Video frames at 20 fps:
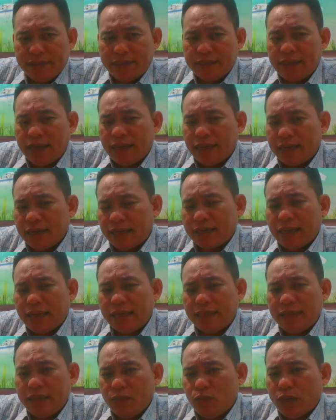nhân cách
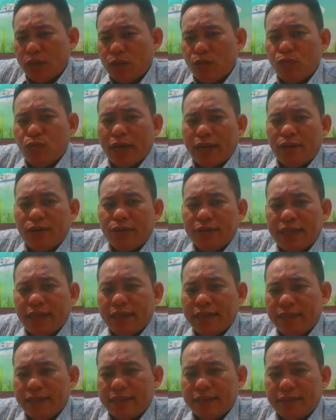anh nó quẹo quẹo
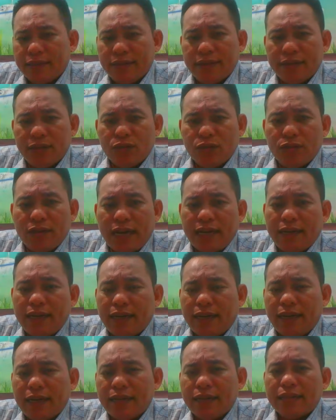vậy tôi lên tôi nắng
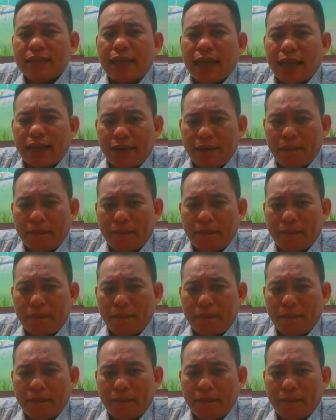lại cho nó thẳng